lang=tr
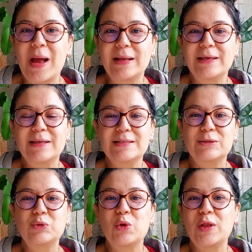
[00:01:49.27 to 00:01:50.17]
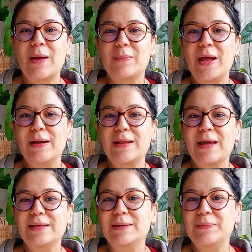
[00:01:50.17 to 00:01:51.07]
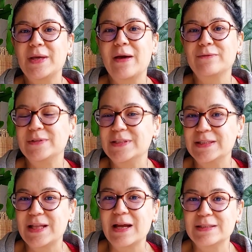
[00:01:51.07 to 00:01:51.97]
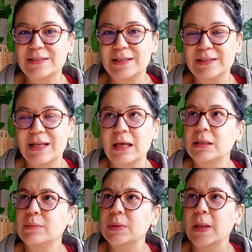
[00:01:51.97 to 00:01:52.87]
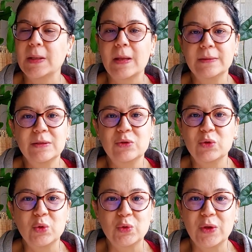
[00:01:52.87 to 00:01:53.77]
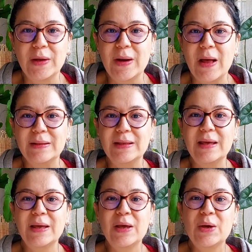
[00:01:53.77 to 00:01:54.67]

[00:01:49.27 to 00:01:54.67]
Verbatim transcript: Belki eski dönemlerden kimya fizik derslerinden kimyada anlatılıyordu herhalde.